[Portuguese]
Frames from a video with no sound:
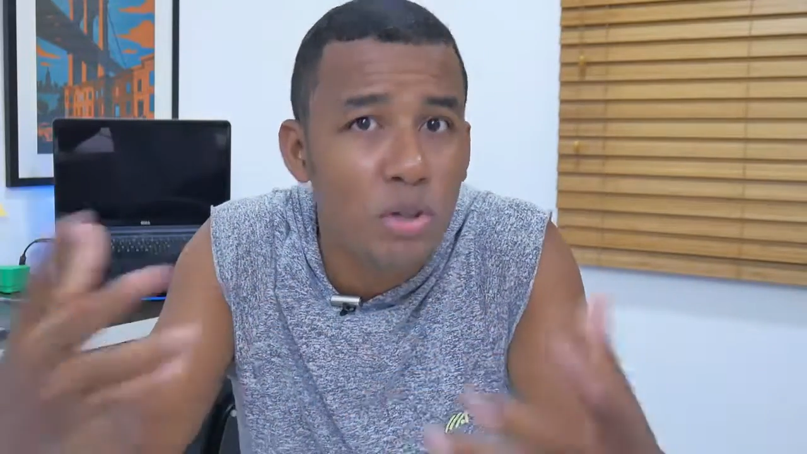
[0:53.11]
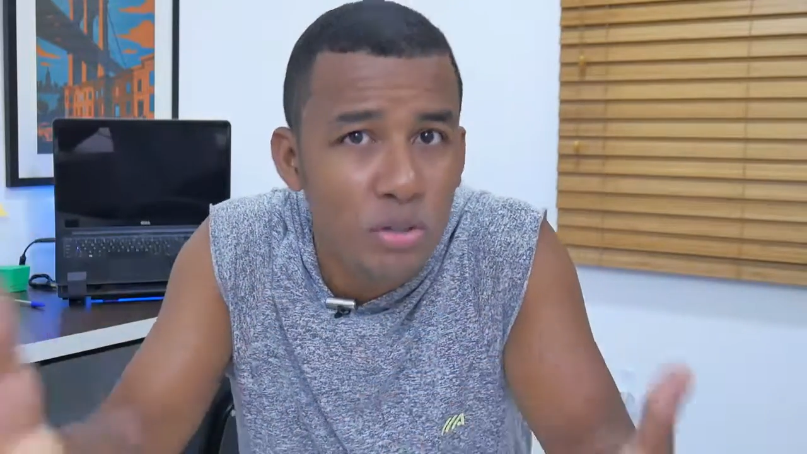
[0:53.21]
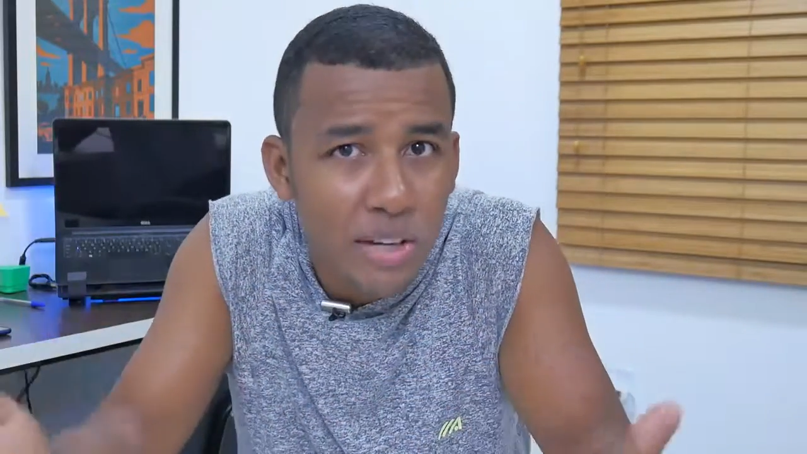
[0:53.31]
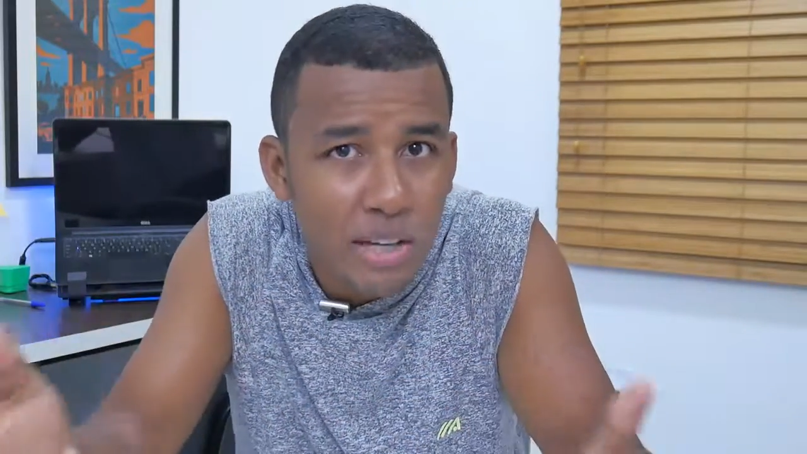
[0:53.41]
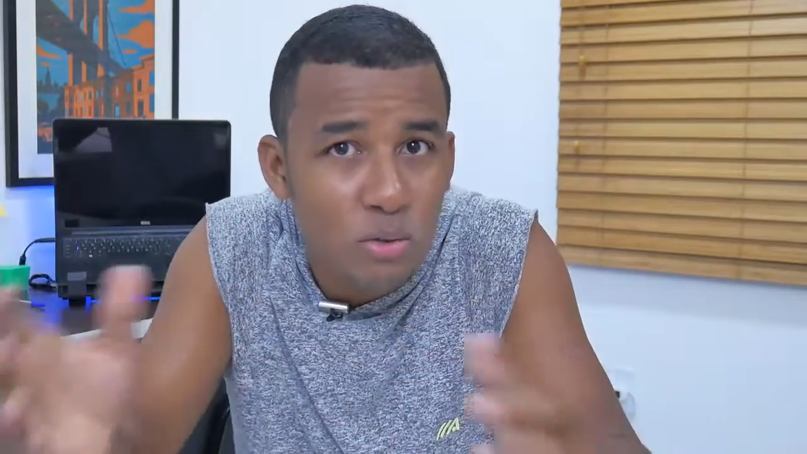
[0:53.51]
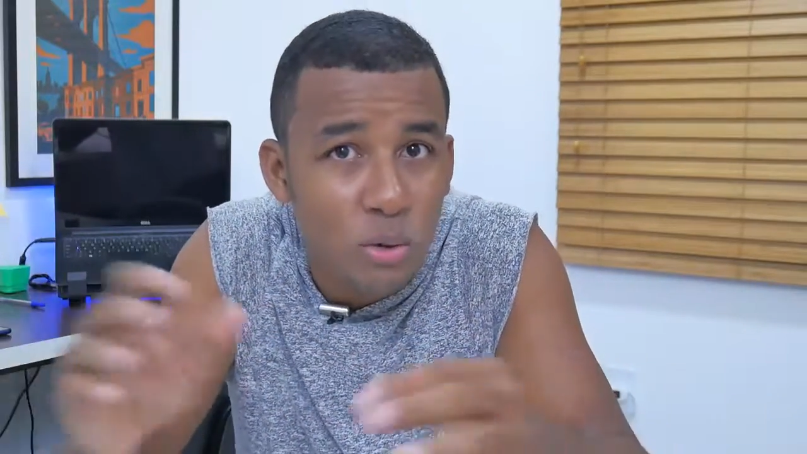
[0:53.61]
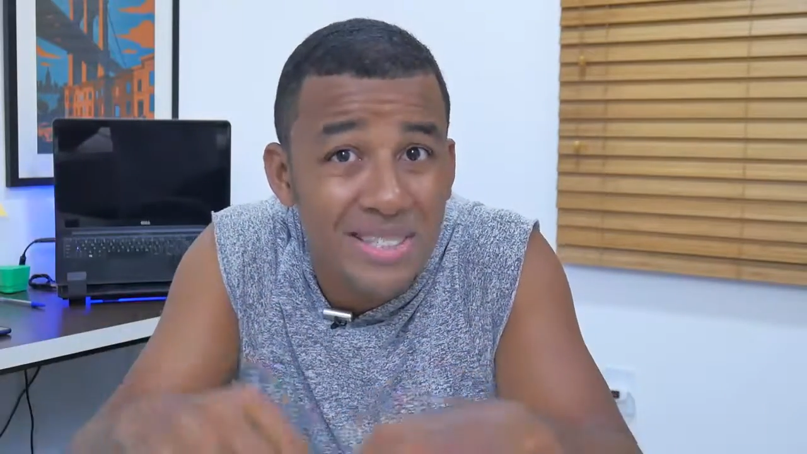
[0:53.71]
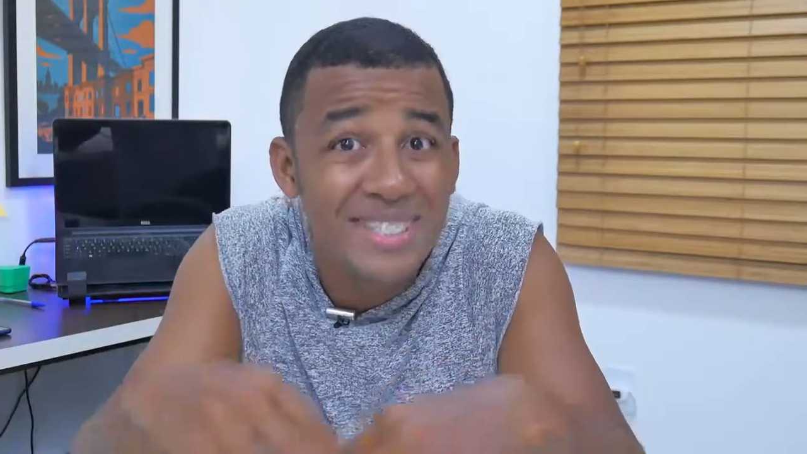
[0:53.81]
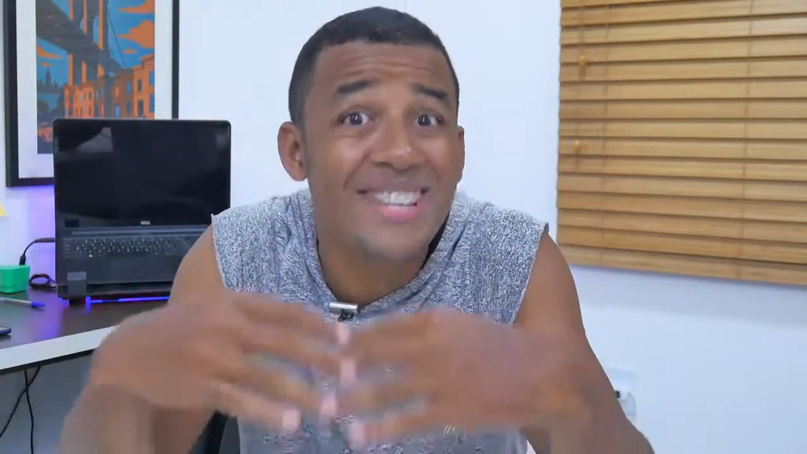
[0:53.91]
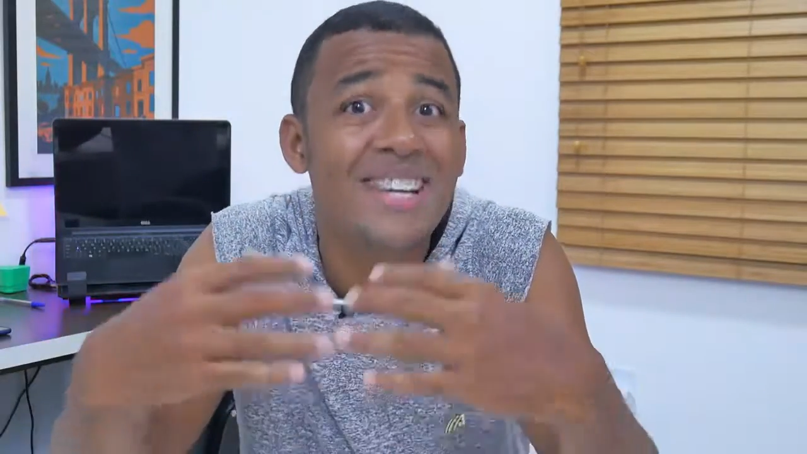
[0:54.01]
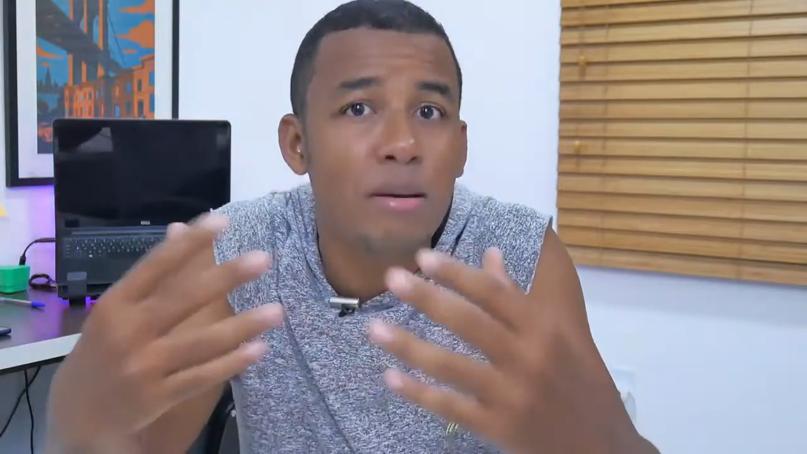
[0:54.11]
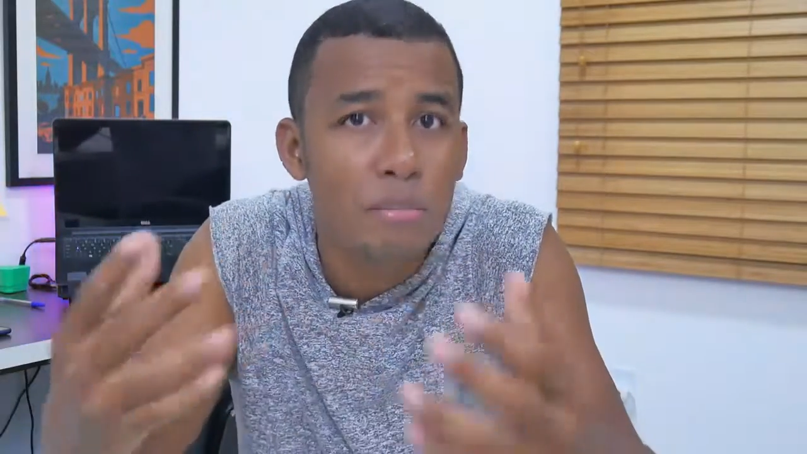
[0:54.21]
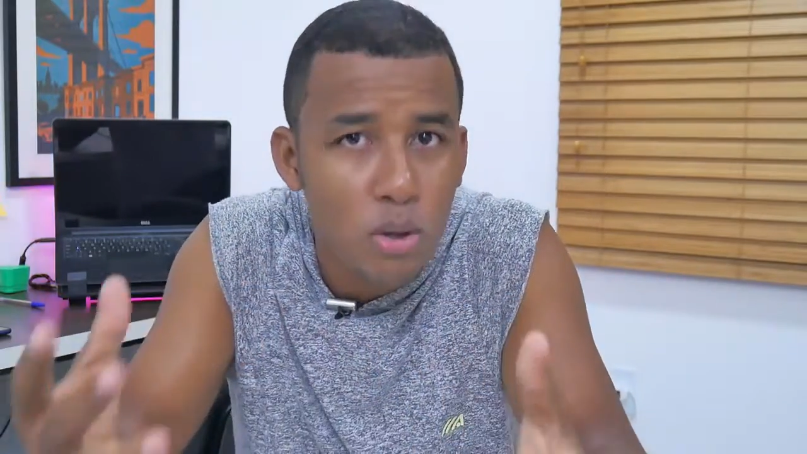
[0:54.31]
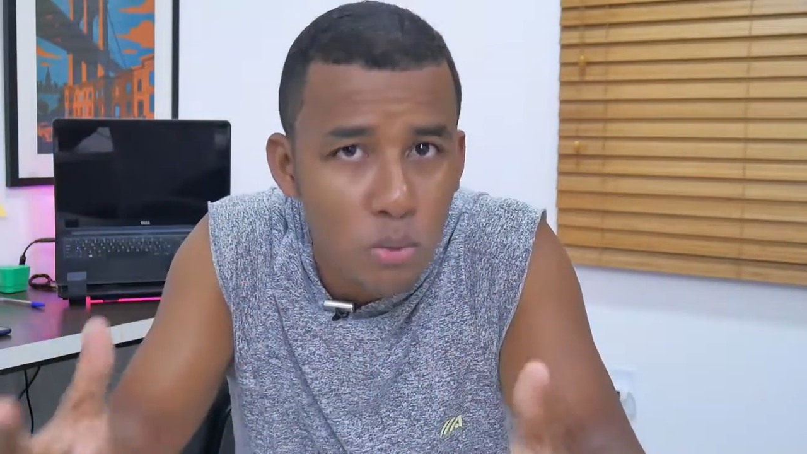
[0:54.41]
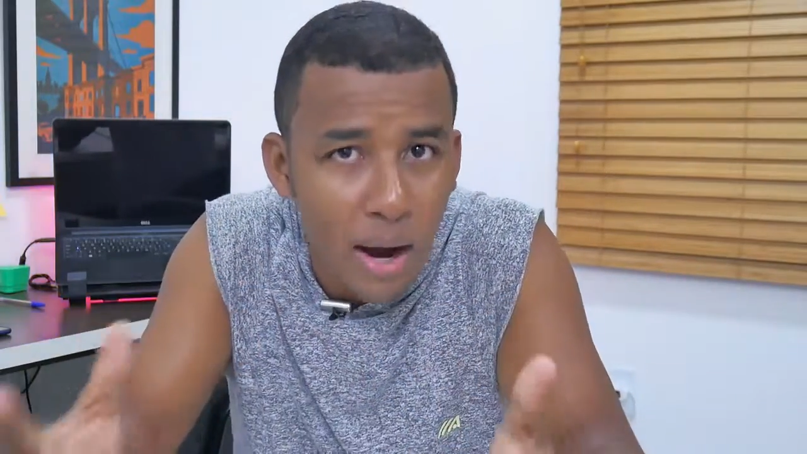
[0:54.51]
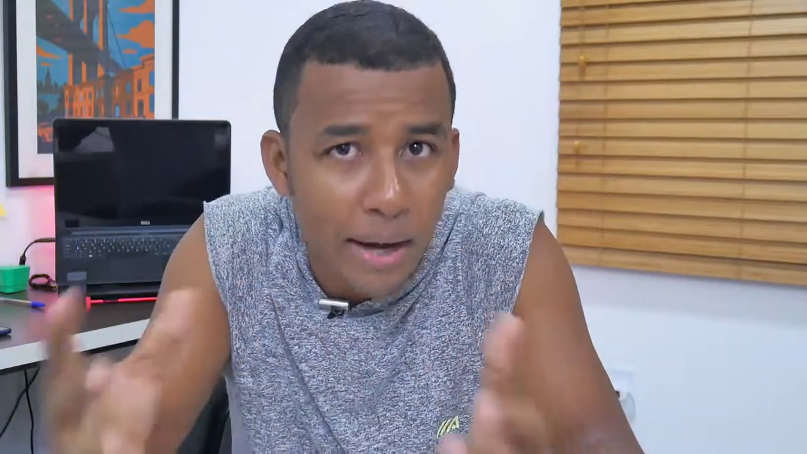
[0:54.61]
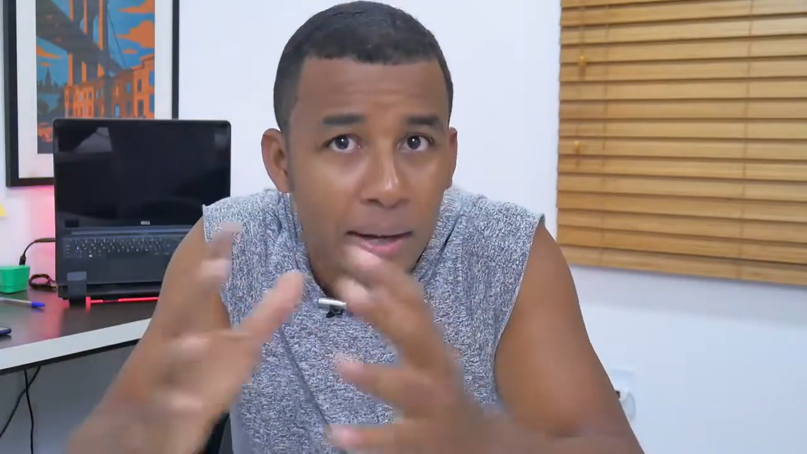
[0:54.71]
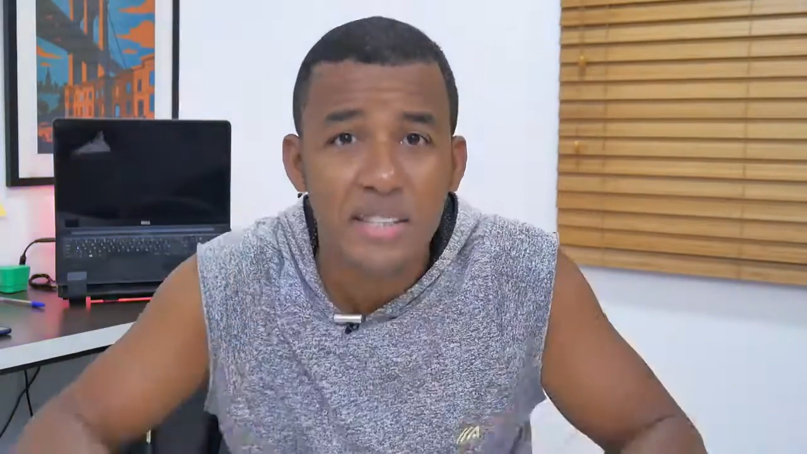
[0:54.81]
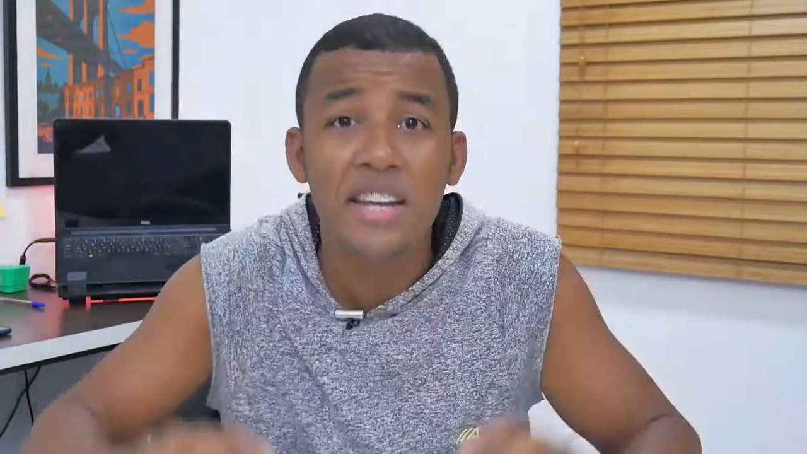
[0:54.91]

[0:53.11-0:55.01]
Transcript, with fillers: modificações, sem a MIUI.